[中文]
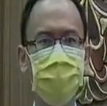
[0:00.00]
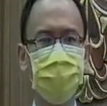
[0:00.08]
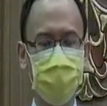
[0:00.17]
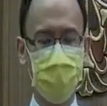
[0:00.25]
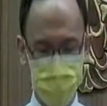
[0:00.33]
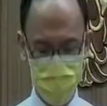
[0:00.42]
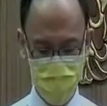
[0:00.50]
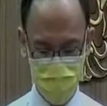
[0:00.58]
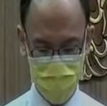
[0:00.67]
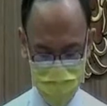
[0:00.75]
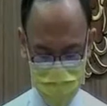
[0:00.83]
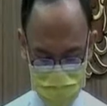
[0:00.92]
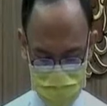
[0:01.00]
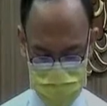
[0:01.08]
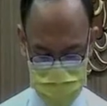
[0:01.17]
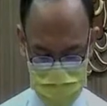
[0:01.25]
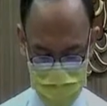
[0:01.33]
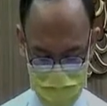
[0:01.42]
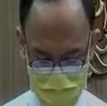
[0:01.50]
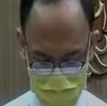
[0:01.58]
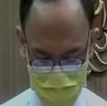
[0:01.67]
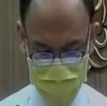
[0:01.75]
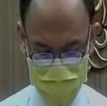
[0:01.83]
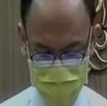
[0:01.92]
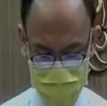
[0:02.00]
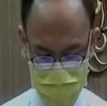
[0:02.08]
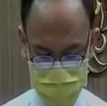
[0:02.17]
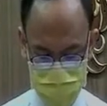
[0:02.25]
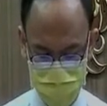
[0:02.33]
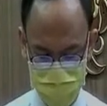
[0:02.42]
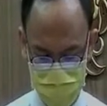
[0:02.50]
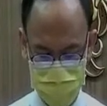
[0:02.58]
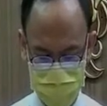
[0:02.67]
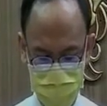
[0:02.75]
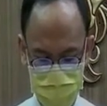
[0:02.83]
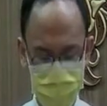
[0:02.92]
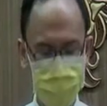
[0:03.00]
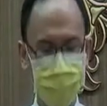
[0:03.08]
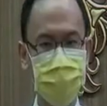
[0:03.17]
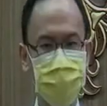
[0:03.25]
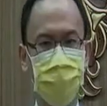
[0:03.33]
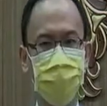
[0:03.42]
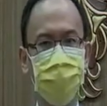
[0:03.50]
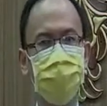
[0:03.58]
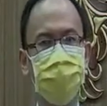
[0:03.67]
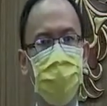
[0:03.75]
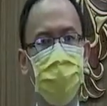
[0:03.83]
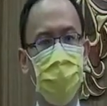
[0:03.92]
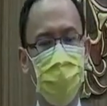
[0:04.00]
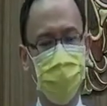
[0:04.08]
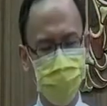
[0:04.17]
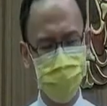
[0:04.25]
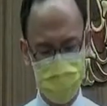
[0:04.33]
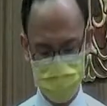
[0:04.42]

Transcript: 但我们回顾二零一九年小弟在网络上